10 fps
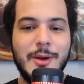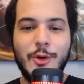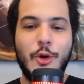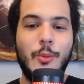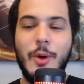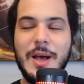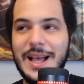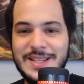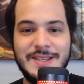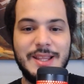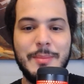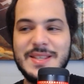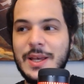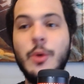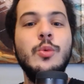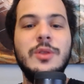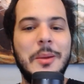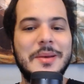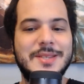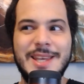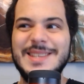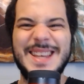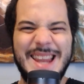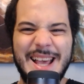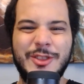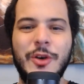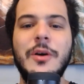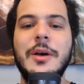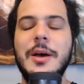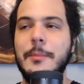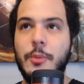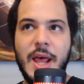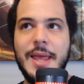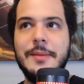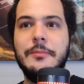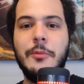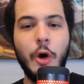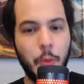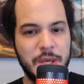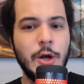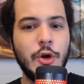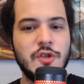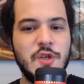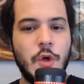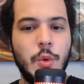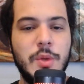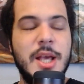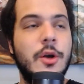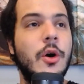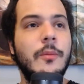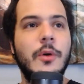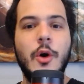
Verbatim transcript: como hace ese tema, hace un tema así, selecto, por ahí, o bien conocido de un disco,